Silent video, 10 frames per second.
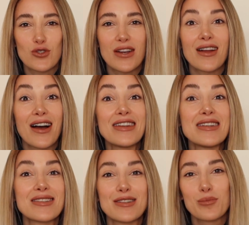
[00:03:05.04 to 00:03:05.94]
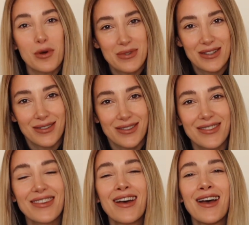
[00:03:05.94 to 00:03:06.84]
özellikle annesinin
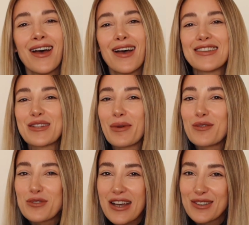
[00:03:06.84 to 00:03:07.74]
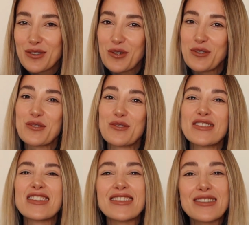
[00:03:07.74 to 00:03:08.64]
babasının işte beni utandırıyorsun,
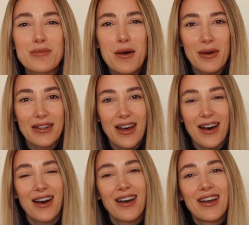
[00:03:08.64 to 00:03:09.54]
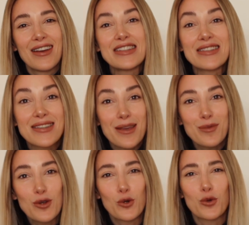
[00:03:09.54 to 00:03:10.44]
sarılma bana,
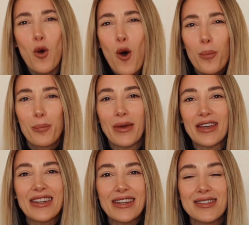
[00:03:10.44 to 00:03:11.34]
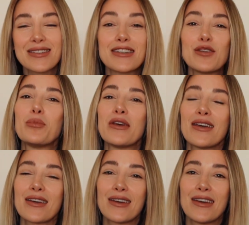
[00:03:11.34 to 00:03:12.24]
istemiyorum, öpme, git
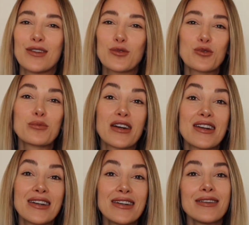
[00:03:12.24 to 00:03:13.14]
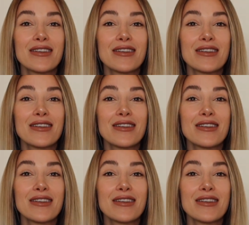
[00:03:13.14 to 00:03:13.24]
gibi e, durumlarını